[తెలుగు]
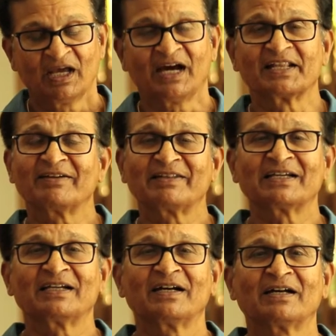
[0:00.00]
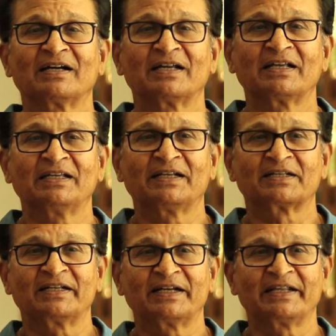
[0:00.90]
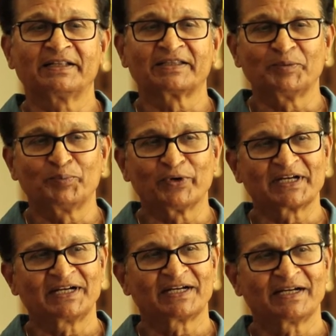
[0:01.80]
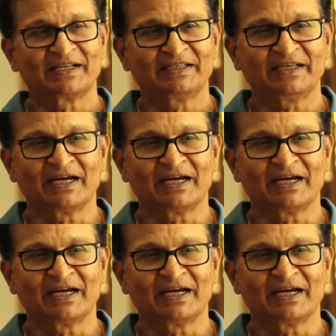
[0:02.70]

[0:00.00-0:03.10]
అదేవిధంగా ఇంటర్నెట్ ఎంత ఇంపార్టెంట్ అంటే ఇది